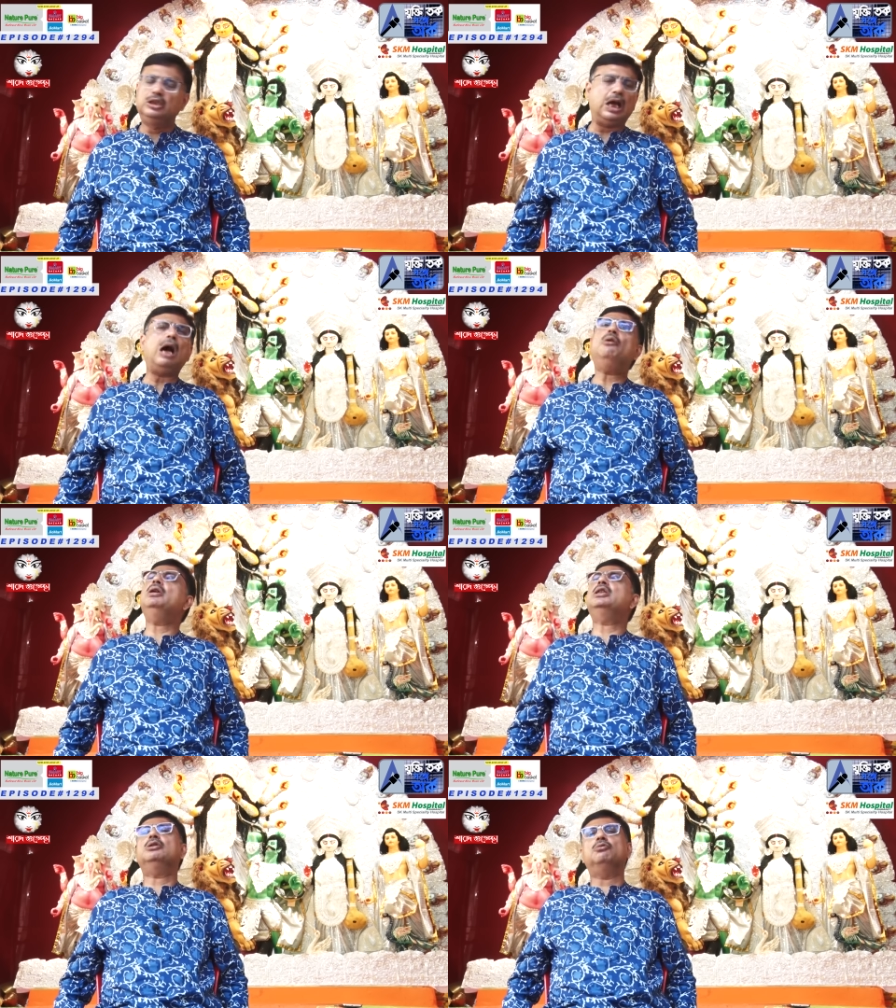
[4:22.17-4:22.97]
যা
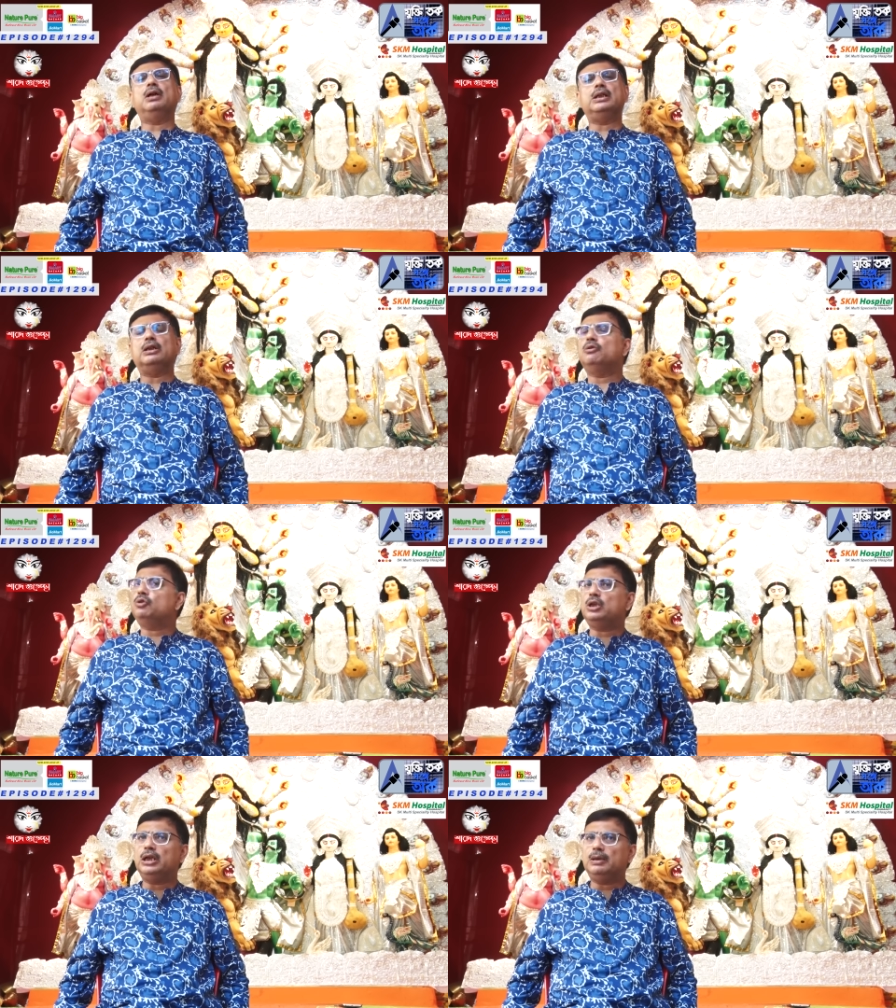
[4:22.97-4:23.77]
হয়েছে দু
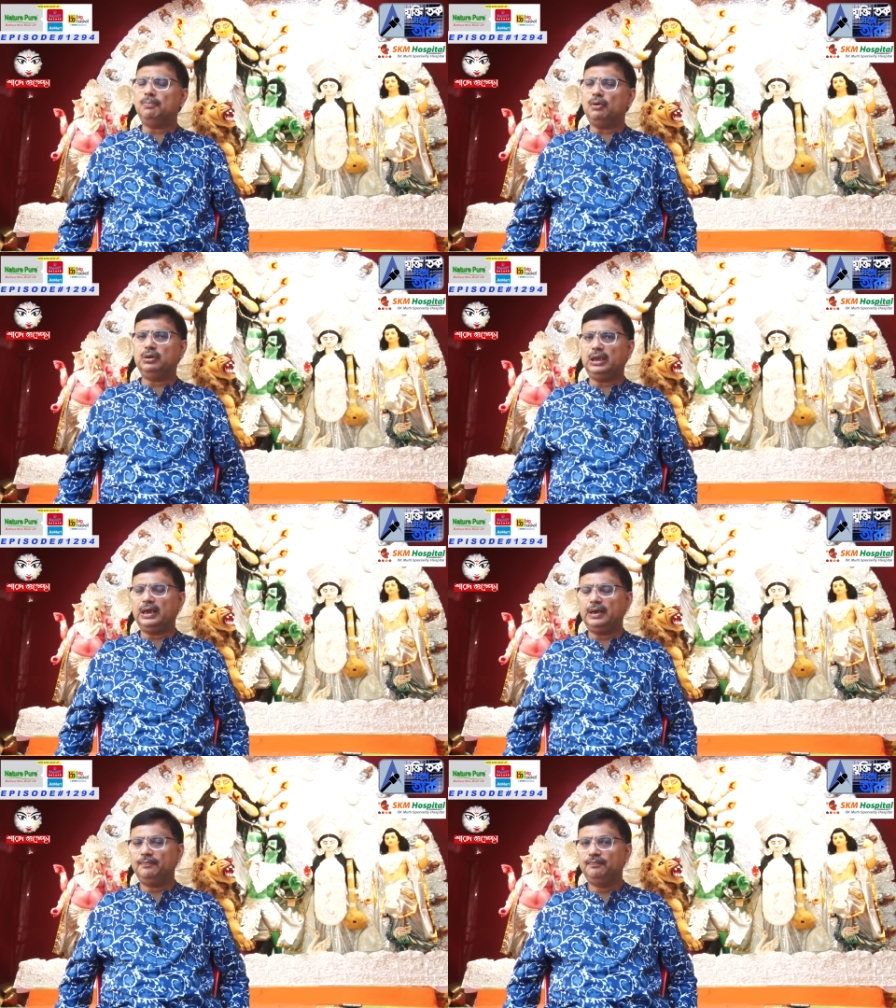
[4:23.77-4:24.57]
সালের পর থেকে